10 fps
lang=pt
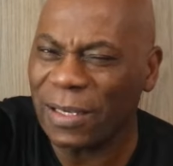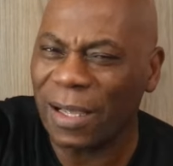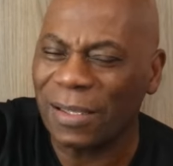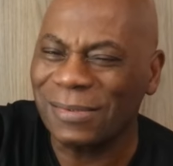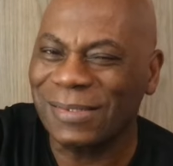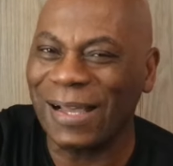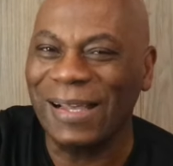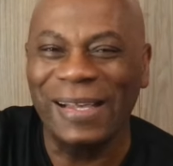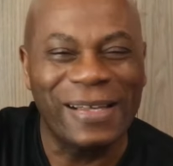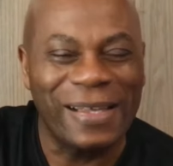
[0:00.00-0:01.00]
Vai lá,
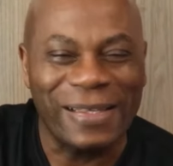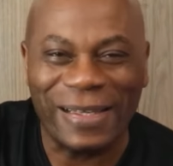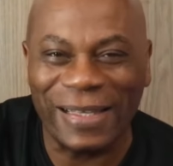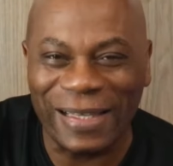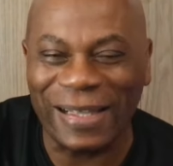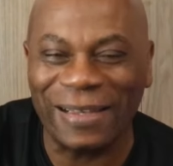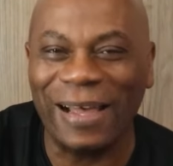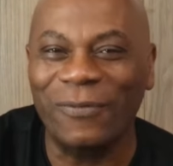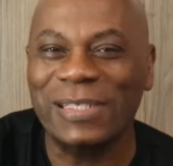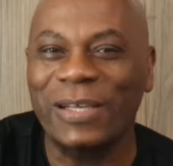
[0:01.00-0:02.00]
tá? Clica
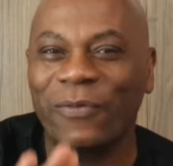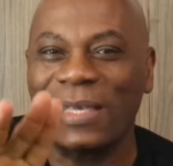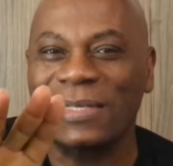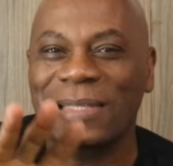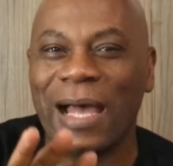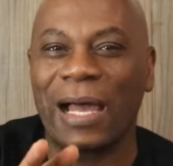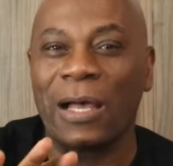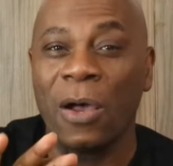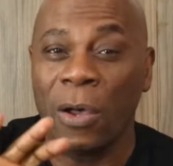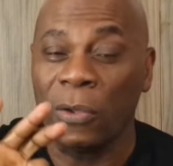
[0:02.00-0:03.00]
lá, você vai
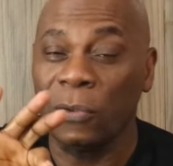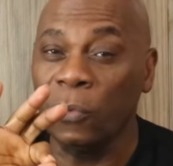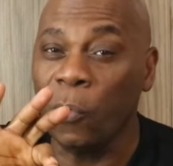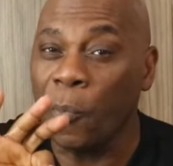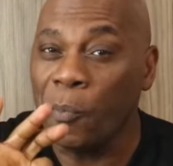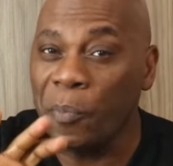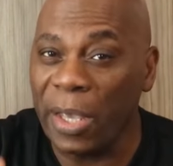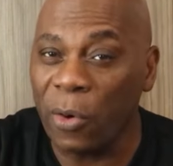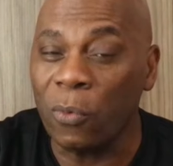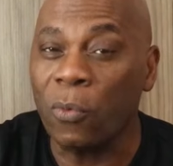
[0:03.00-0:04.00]
estar no
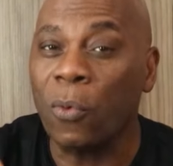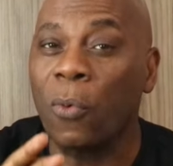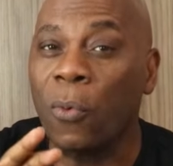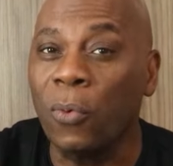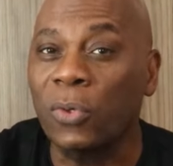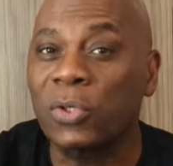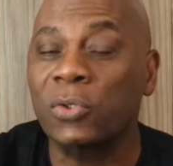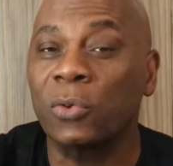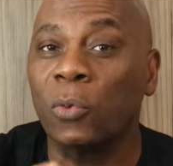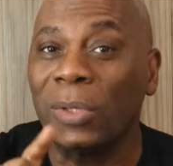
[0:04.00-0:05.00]
meu
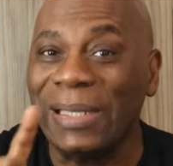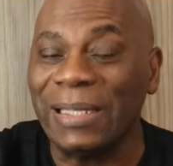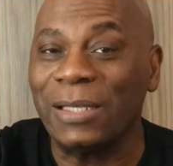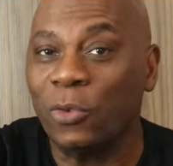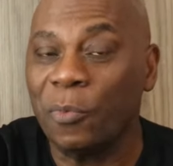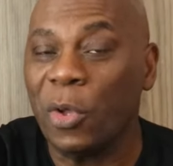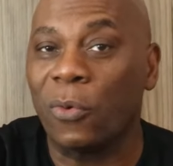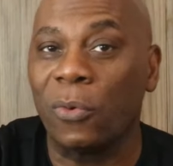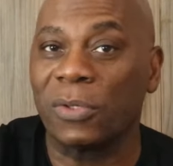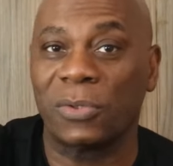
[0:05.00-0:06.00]
curso, no link do
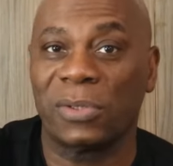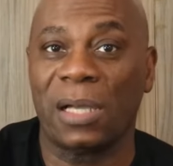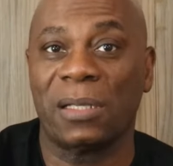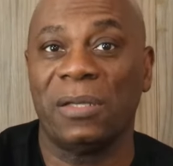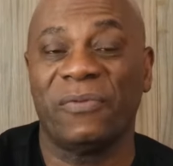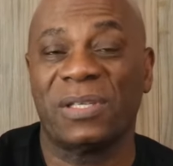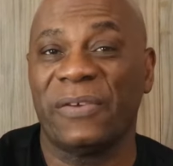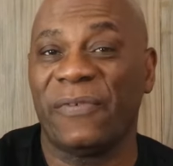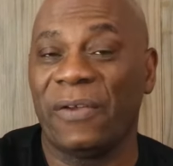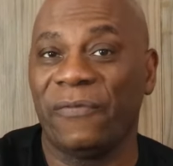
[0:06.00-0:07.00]
meu curso está aqui.
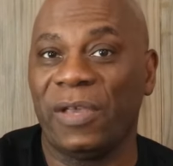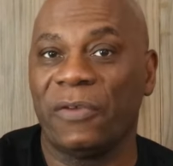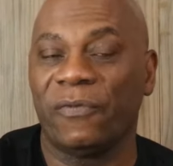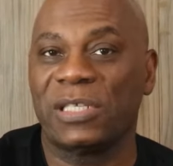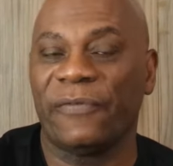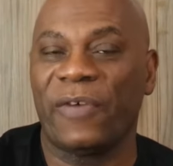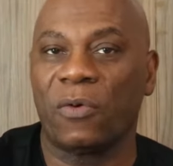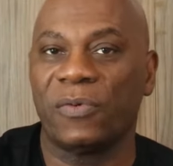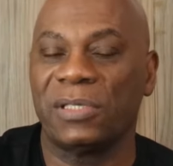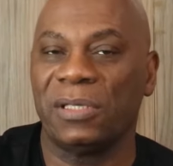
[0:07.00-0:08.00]
Você vai ver que você
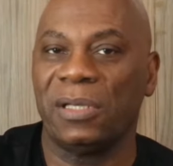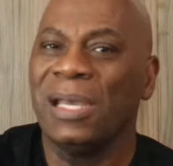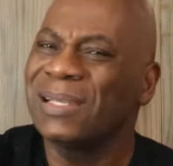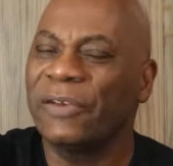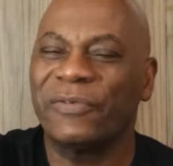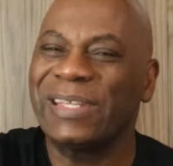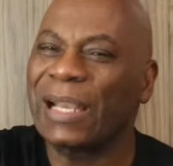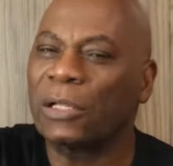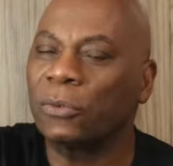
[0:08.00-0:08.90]
vai conseguir. Você terá